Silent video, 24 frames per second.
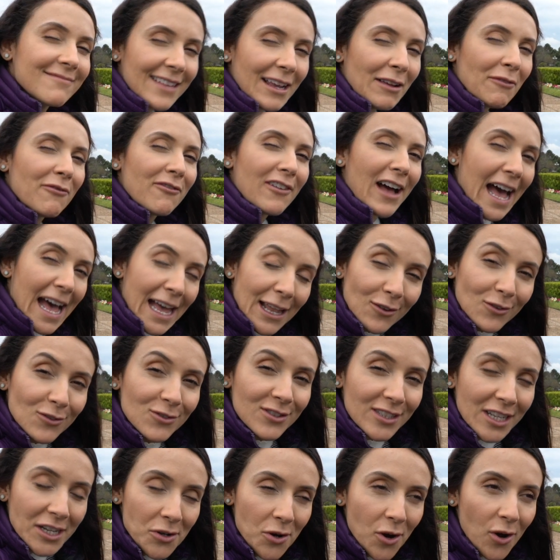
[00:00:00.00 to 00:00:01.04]
Tem
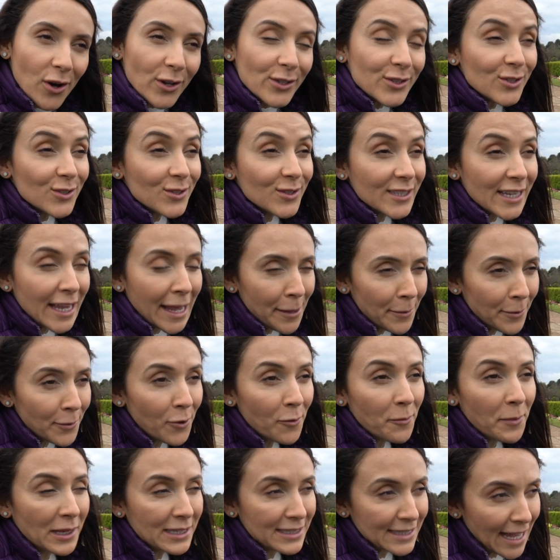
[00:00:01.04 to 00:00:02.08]
vários negócios que
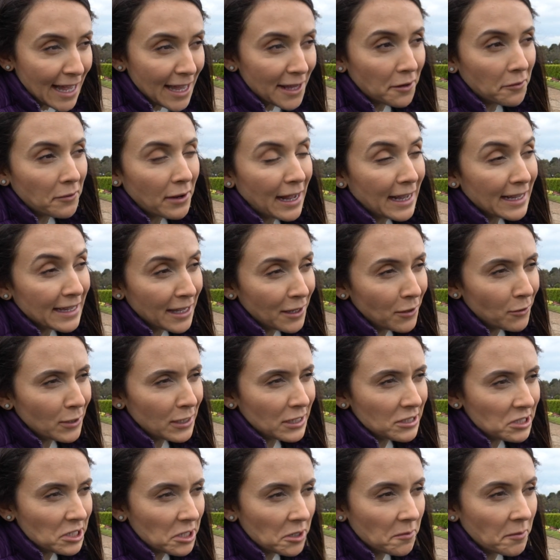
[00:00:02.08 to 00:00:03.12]
começaram aqui em
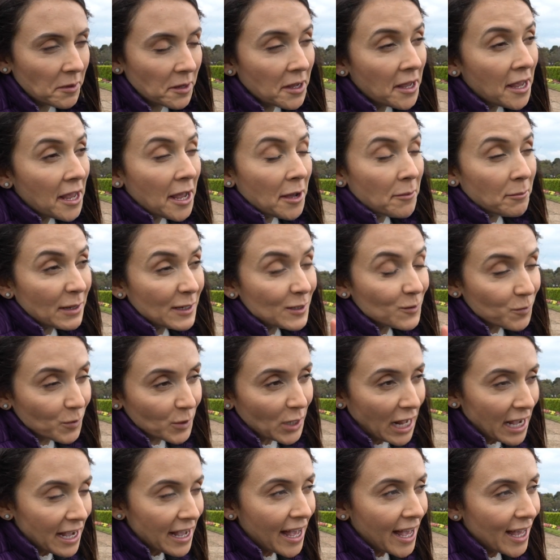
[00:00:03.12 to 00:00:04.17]
Curitiba, mas por
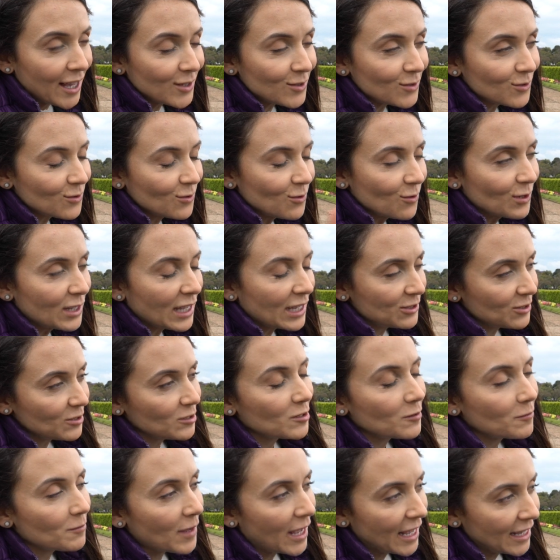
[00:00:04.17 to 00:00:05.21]
acaso o que a
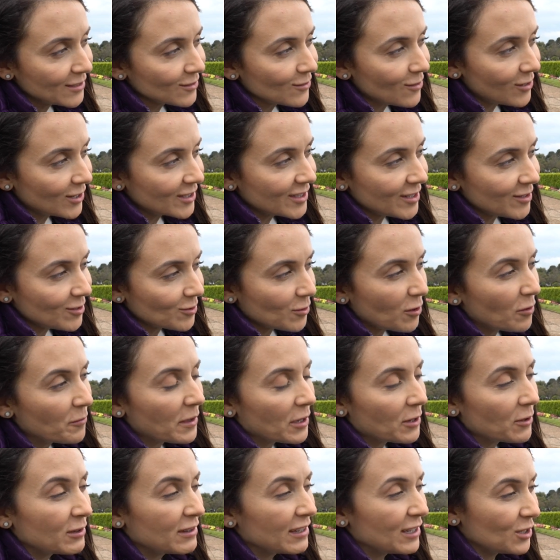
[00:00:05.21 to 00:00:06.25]
gente mais gosta de
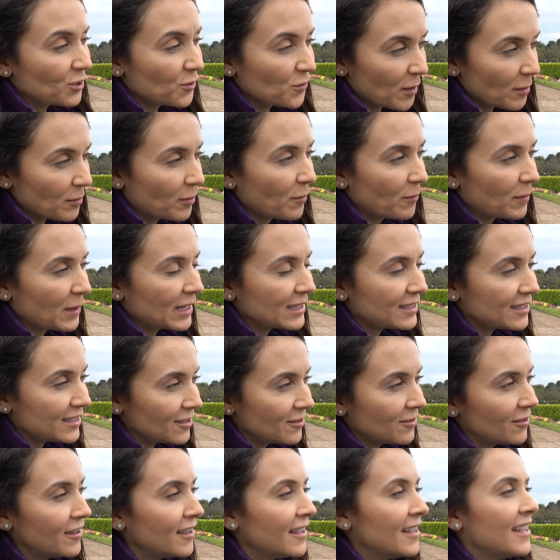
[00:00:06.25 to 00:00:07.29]
comer quando a gente vem pro
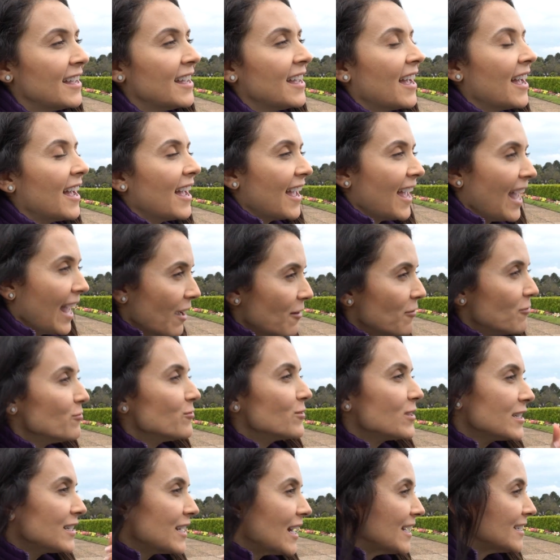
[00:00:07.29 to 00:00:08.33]
Brasil é um
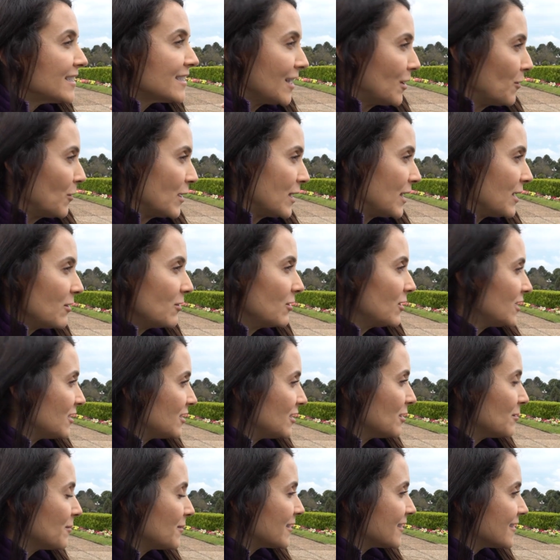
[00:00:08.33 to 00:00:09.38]
que nasceu aqui em
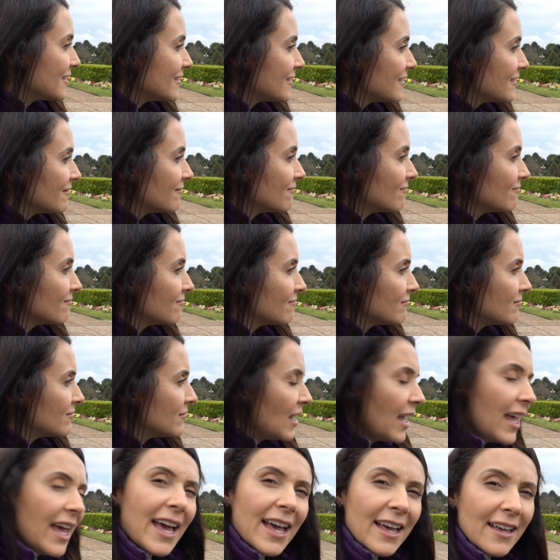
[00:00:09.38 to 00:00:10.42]
Curitiba. Que é o Madeiro.
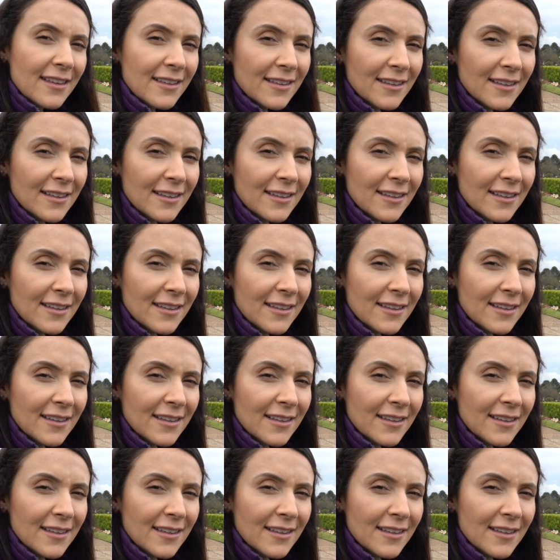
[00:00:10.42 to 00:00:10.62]
É.